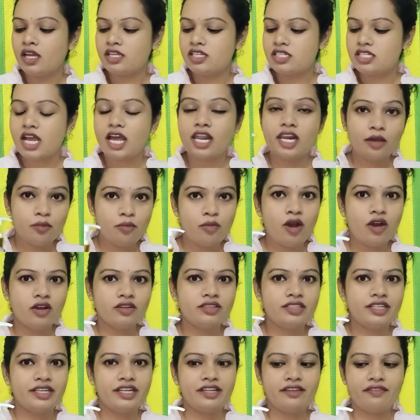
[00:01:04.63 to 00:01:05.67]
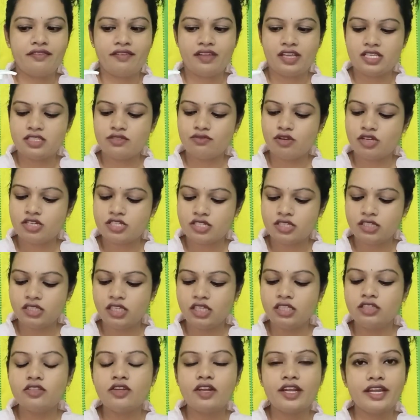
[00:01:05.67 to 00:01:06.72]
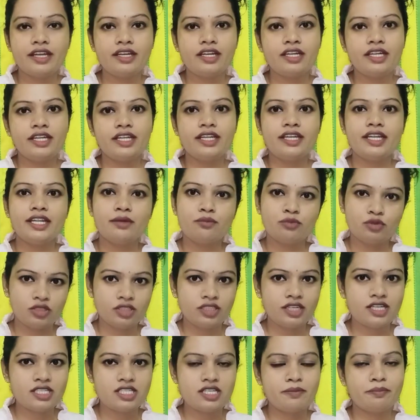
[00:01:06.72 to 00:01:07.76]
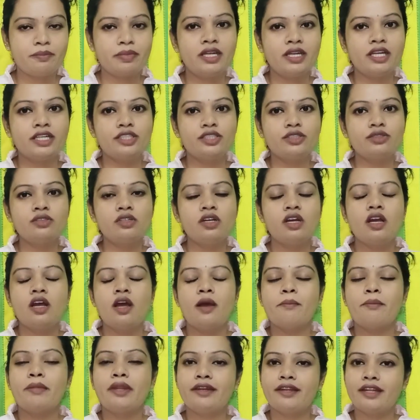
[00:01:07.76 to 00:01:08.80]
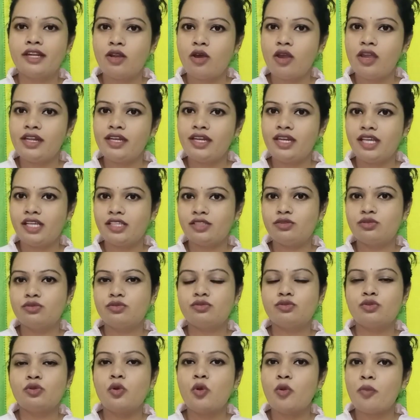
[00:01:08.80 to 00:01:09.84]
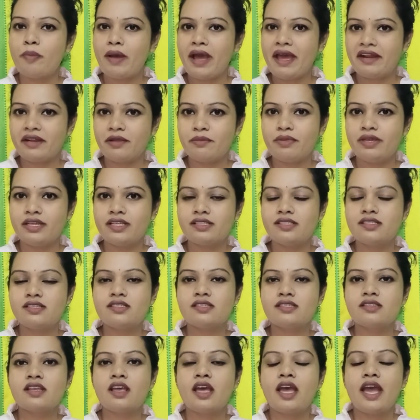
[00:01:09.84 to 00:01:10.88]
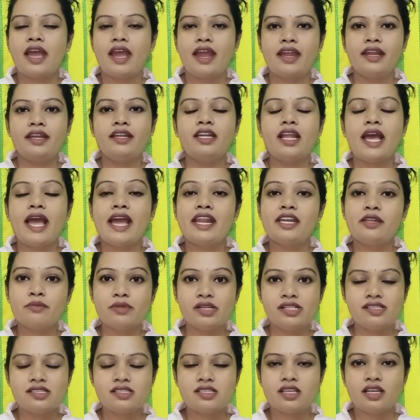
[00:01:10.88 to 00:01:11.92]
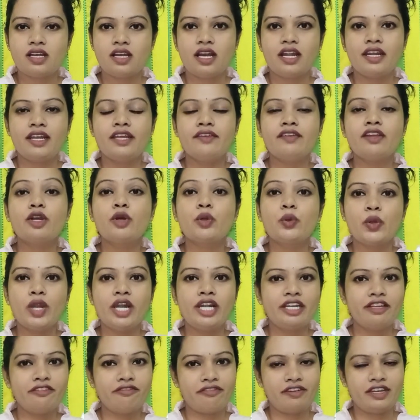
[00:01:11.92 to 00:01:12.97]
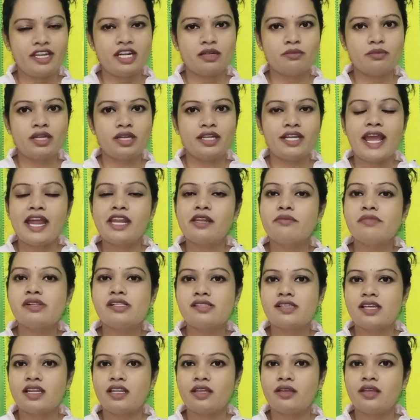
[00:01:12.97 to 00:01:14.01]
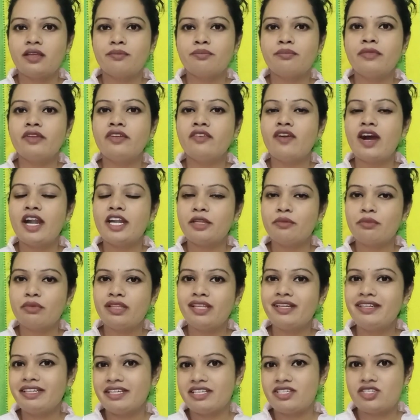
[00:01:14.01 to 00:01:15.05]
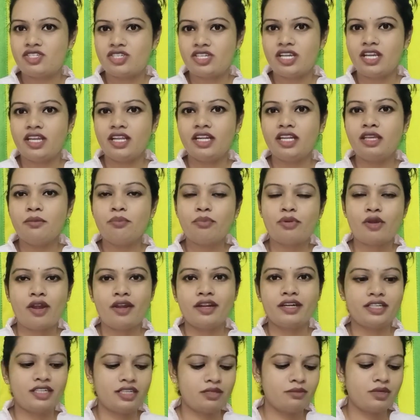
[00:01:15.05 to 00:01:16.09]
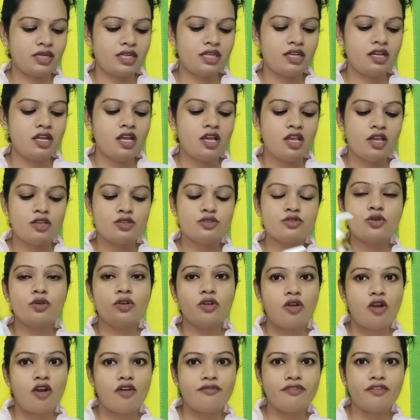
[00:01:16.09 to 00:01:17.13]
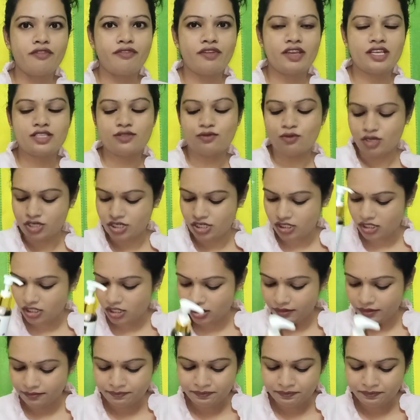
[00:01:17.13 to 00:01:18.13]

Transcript: చాలా బాగుందండి ఫేస్ వాష్ ఇందులో ఏంటంటే నేను ముందుగా చెప్పినట్టు మినరల్ ఆయిల్ లేదు నో పారాబెన్స్ అండ్ యానిమల్స్ అనేవి క్రుయల్టీ ఫ్రీ అనమాట యానిమల్స్ అనే మీ వాటి మీద టెస్ట్ చేయని ప్రోడక్ట్ అనమాట సో కాఫీ ఫేస్ వాష్ ఇది